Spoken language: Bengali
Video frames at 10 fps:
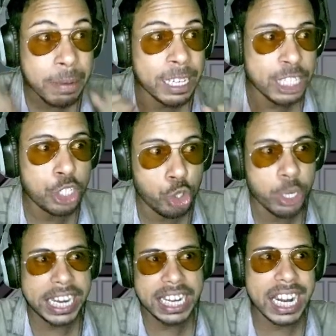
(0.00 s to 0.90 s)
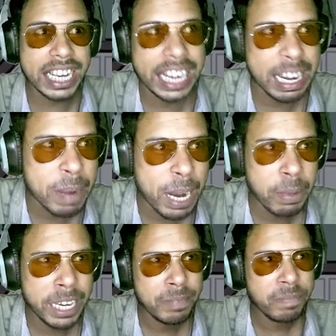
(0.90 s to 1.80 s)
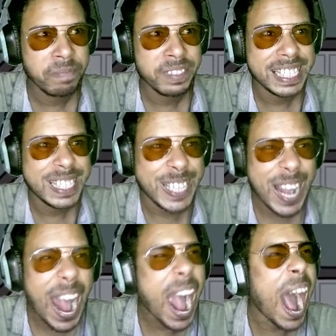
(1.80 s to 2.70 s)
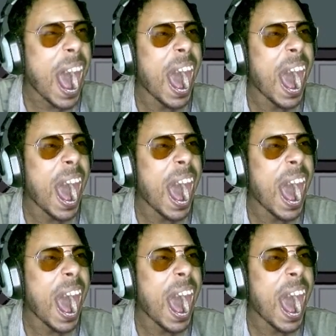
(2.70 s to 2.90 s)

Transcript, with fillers: এবার নিশ্চয়ই এলিয়ানটাকে মারবে ইয়া